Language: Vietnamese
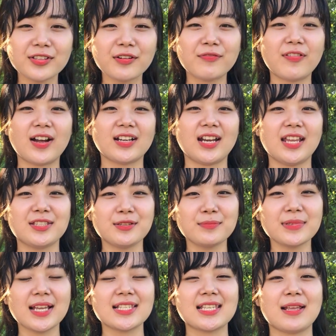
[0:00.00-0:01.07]
như phần này
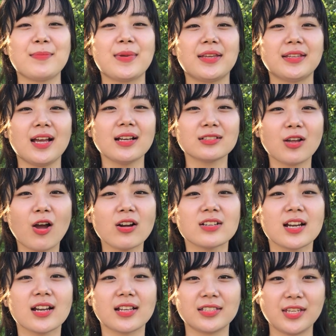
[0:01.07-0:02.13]
chúng ta sẽ bị thất
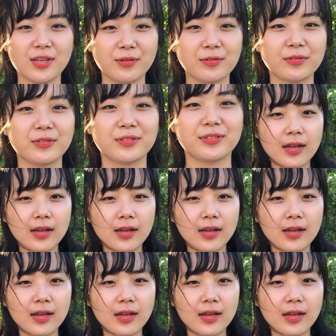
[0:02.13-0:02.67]
thoát rất là nhiều